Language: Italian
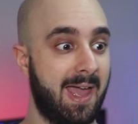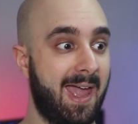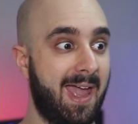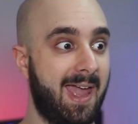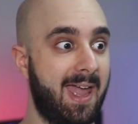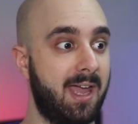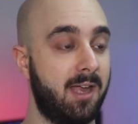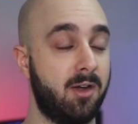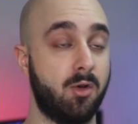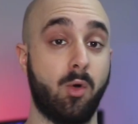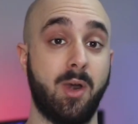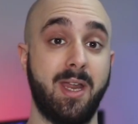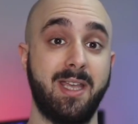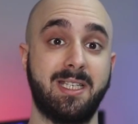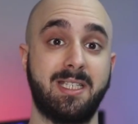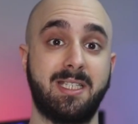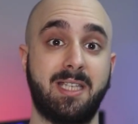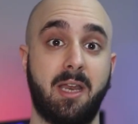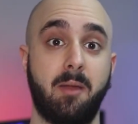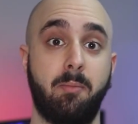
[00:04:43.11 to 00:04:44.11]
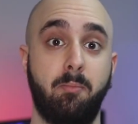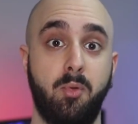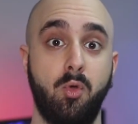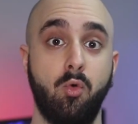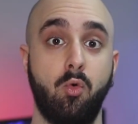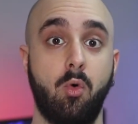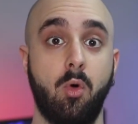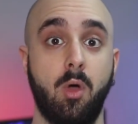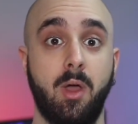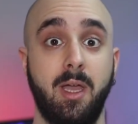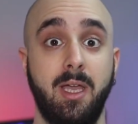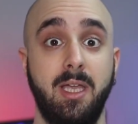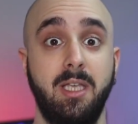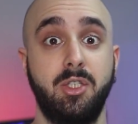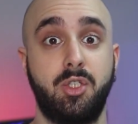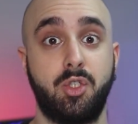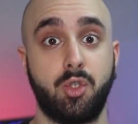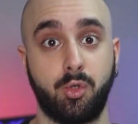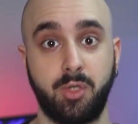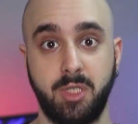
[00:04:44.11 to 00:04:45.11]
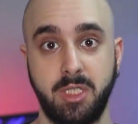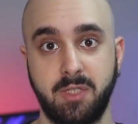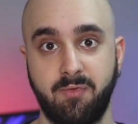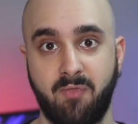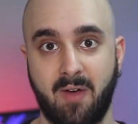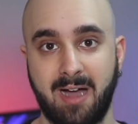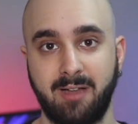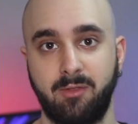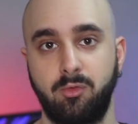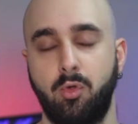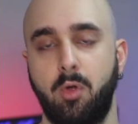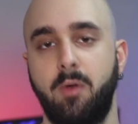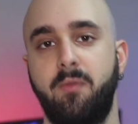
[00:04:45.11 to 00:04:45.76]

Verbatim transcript: è non essere più insoddisfatto,